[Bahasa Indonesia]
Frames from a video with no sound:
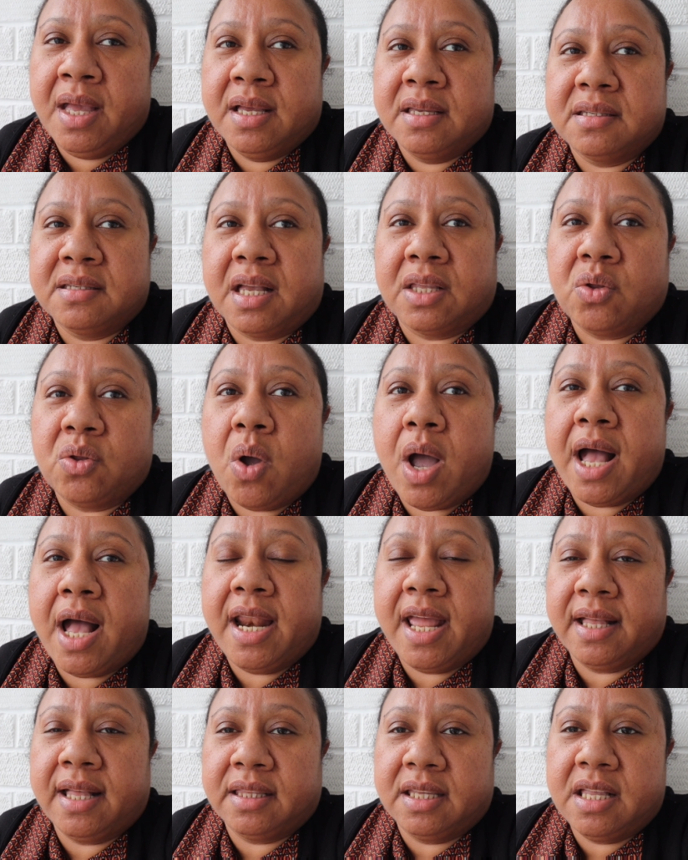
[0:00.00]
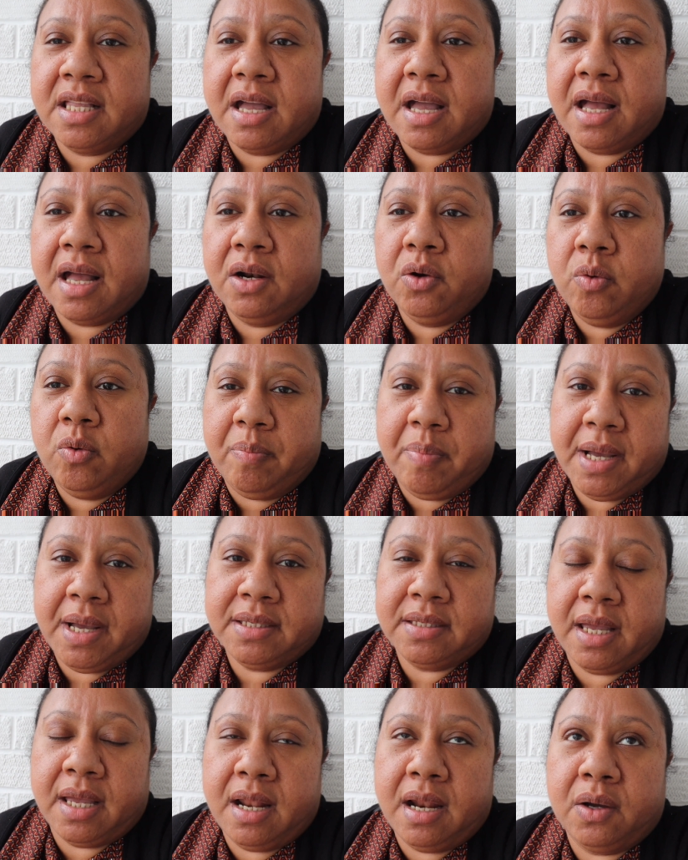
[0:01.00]
satu hal yang tidak lupa
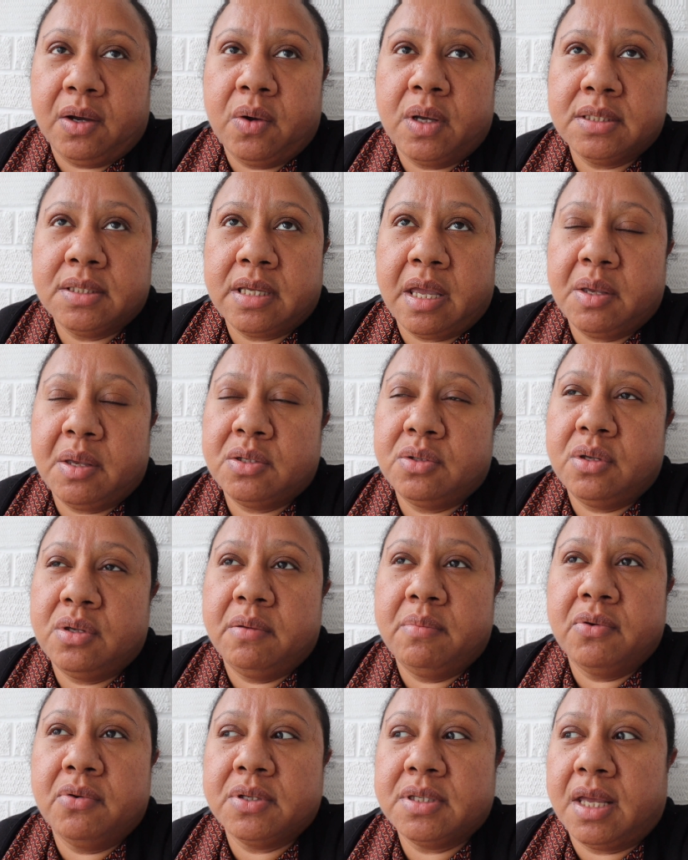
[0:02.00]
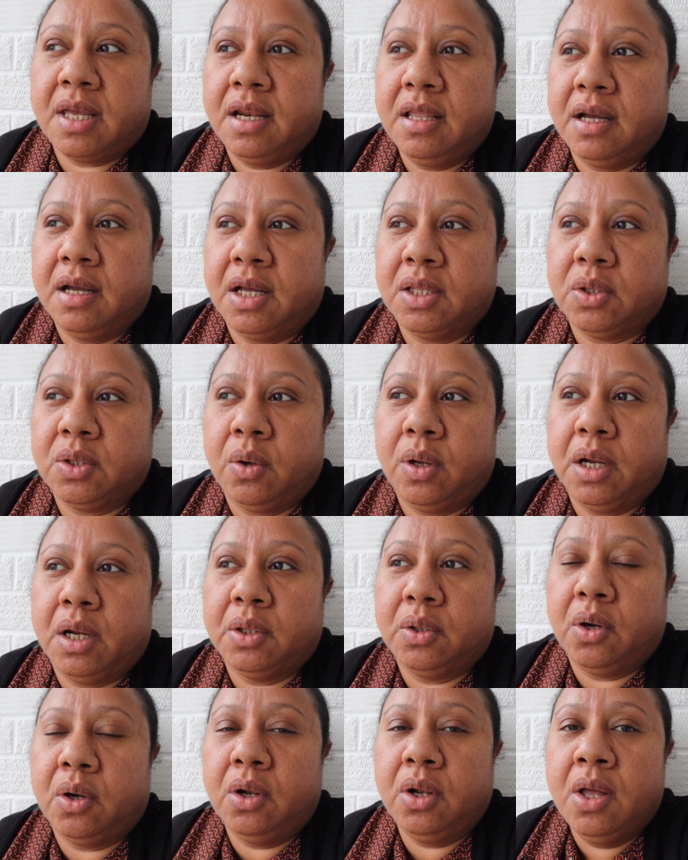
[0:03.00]
saya lakukan saya sibuk sekali dengan
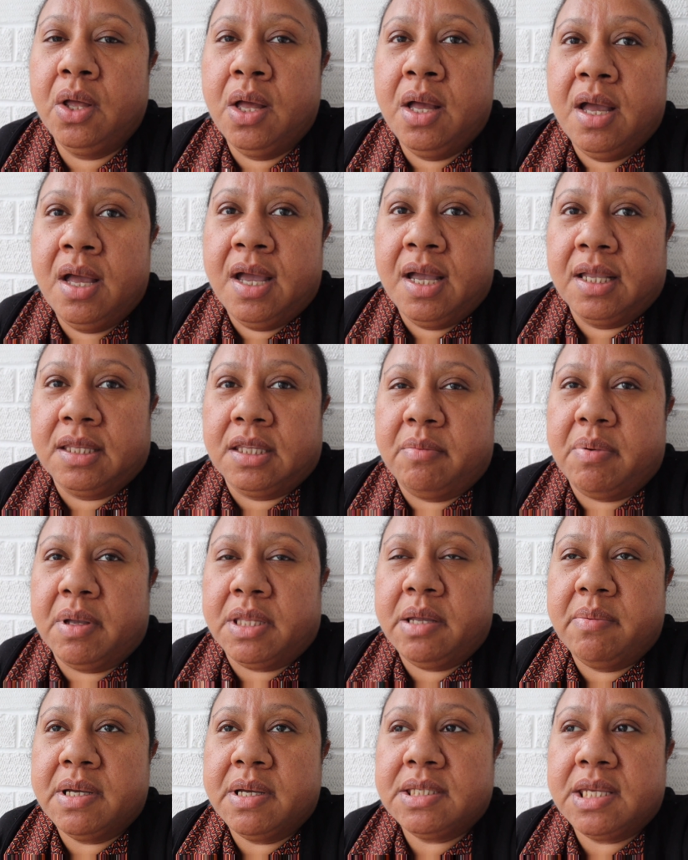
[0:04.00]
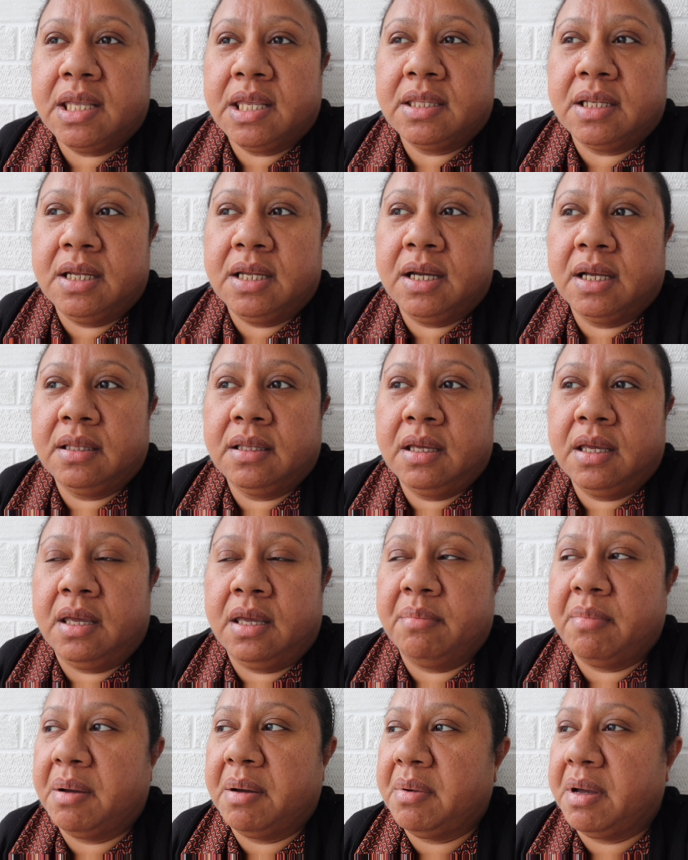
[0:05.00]
toilet roll tiba-tiba saya teringat
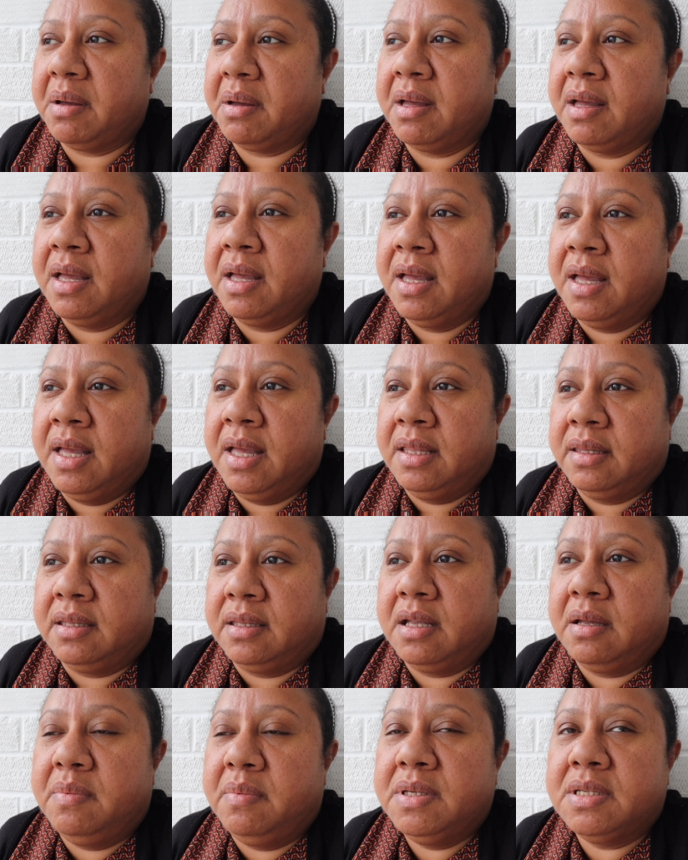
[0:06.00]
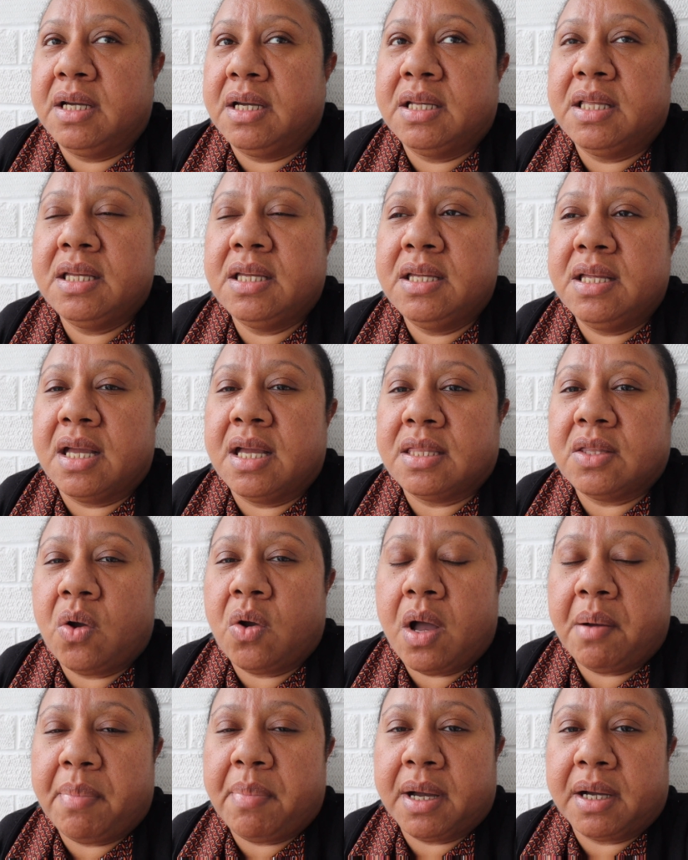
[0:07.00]
eh mama tidak bisa kita tidak
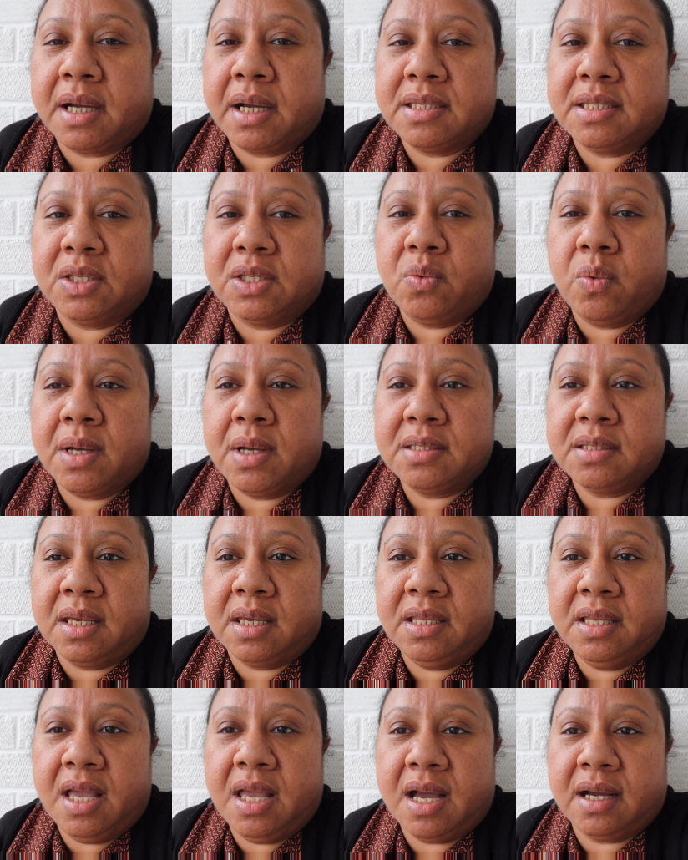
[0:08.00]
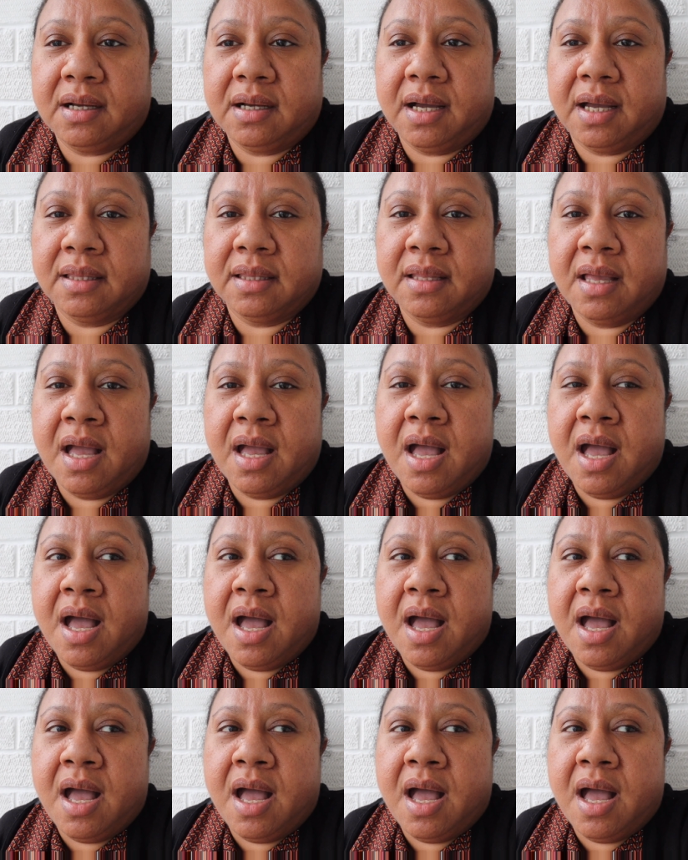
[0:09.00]
tahu apakah situasi ini akan